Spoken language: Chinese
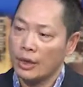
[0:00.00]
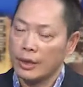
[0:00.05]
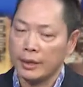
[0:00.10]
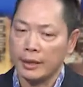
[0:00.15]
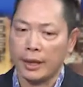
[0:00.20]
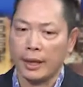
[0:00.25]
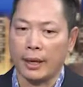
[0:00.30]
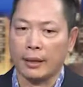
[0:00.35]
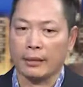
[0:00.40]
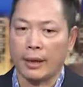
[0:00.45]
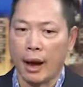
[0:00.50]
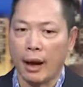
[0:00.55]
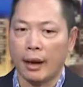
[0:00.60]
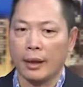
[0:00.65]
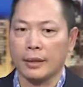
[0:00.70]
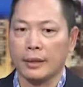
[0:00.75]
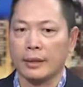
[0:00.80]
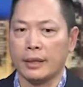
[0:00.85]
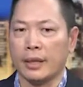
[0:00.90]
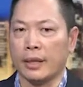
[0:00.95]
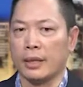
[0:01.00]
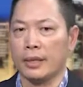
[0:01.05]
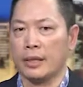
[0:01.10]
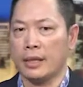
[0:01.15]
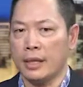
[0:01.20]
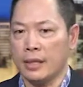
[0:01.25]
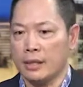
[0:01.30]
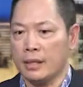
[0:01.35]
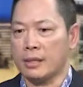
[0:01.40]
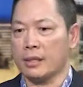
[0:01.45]
也当然也
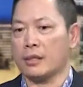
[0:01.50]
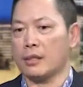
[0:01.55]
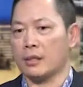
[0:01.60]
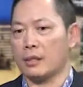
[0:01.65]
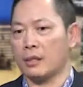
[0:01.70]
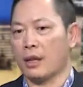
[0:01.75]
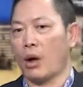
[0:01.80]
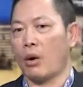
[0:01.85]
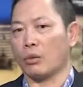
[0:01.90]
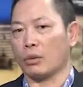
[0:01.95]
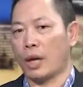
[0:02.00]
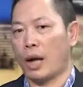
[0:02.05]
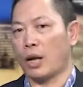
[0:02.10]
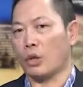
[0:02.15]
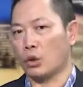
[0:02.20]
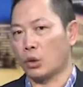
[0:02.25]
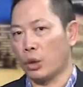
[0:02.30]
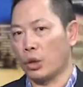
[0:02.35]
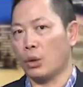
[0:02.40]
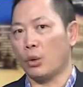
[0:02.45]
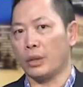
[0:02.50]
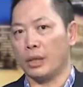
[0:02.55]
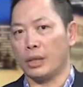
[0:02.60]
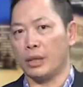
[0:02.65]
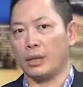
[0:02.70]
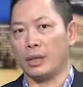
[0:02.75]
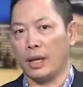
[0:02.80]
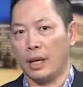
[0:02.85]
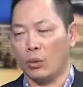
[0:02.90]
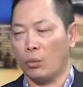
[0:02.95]
一直到她最后一
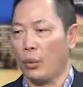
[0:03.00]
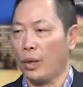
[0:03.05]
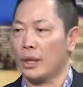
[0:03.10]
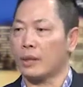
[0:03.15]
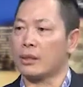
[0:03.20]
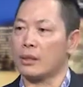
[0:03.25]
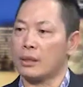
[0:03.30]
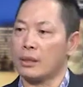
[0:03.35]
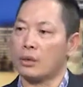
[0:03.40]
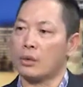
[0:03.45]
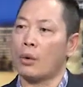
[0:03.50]
天为止，